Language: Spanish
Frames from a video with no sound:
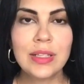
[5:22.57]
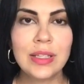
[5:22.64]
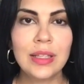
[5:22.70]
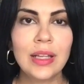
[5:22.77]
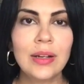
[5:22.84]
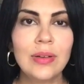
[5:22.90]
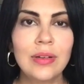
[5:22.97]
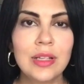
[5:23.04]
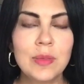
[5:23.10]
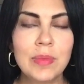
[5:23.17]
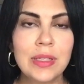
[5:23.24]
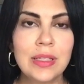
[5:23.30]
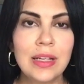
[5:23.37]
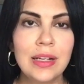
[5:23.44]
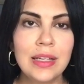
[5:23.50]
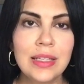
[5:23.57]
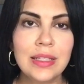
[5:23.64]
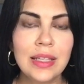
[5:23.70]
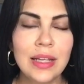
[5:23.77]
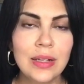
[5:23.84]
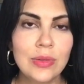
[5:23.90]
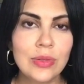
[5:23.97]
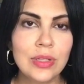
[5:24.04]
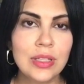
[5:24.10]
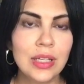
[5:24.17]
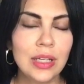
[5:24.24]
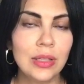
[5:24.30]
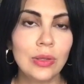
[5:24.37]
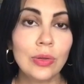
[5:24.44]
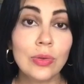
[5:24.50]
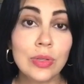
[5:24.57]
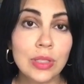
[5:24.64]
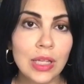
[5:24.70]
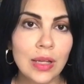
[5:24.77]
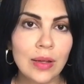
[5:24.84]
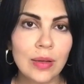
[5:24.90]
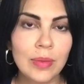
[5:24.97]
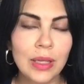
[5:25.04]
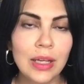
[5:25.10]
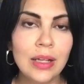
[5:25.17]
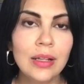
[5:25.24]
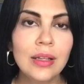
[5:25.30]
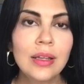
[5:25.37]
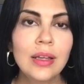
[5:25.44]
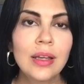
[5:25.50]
cita con la especialista y nos dice que todo estaba bien.